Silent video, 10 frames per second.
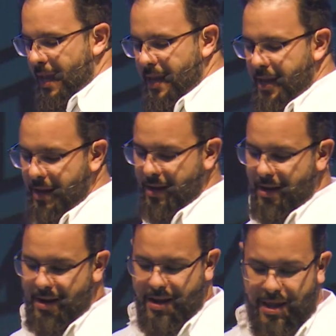E
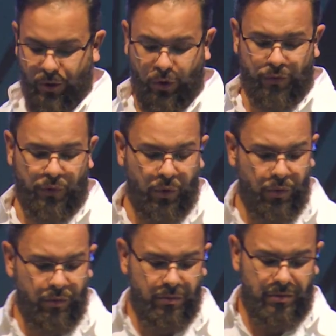eu não
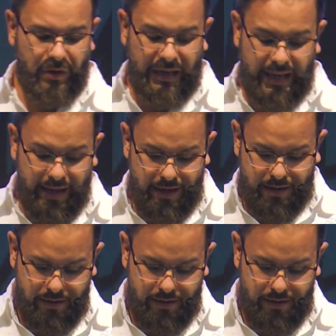vou ler